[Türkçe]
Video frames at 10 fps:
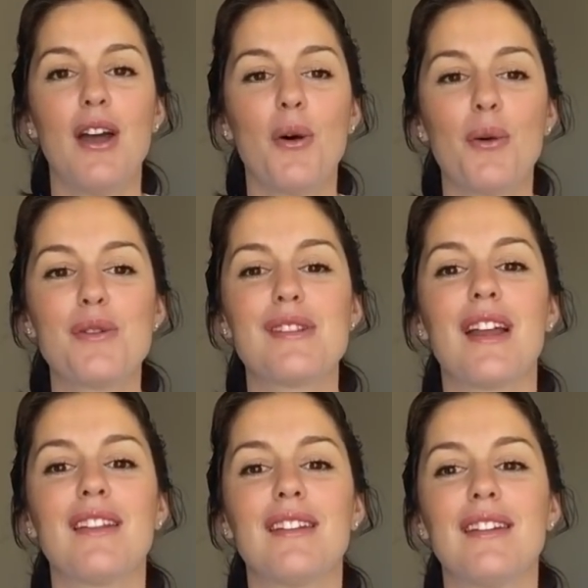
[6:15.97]
O
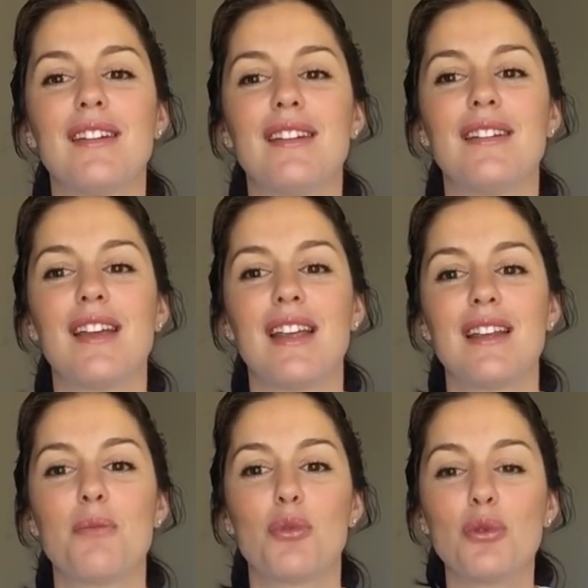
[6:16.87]
yüzden e,
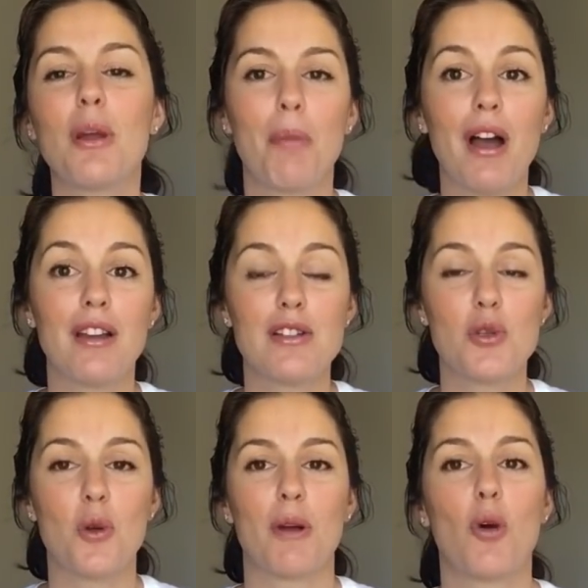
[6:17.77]
bunu da
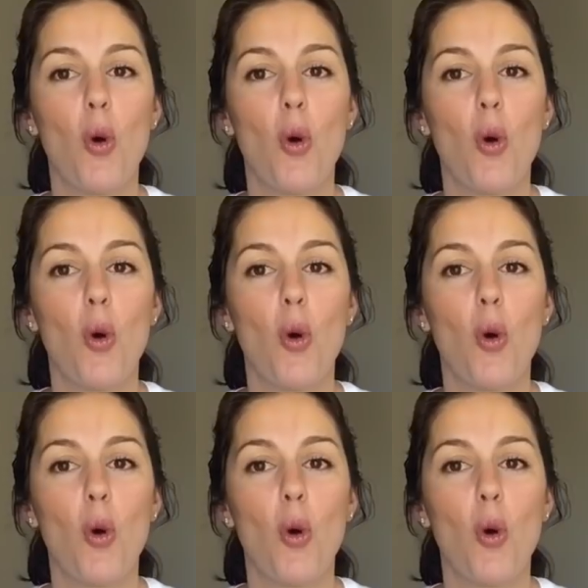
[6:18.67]
paylaşıyor olmak,